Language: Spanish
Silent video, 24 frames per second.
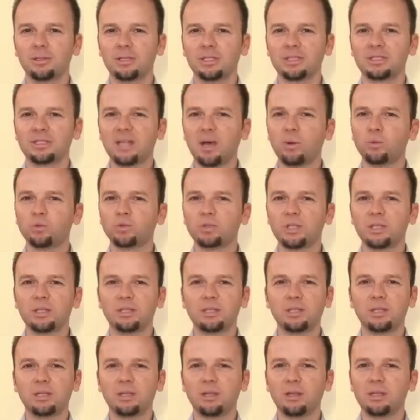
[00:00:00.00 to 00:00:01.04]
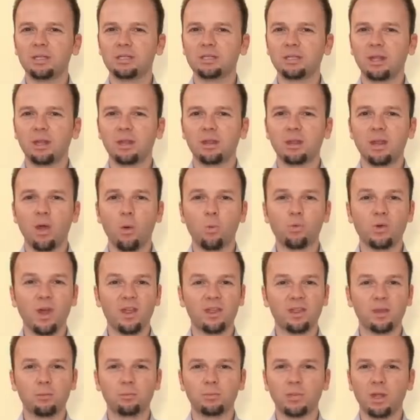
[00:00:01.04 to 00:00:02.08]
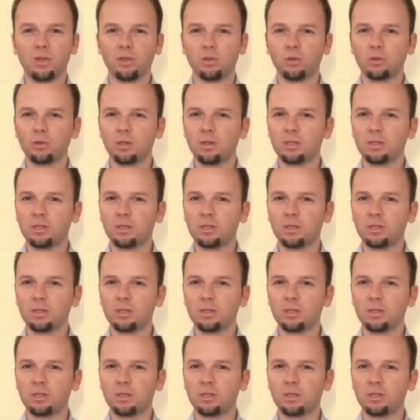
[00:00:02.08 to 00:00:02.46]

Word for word: Está un sentir de distancia, una aceptación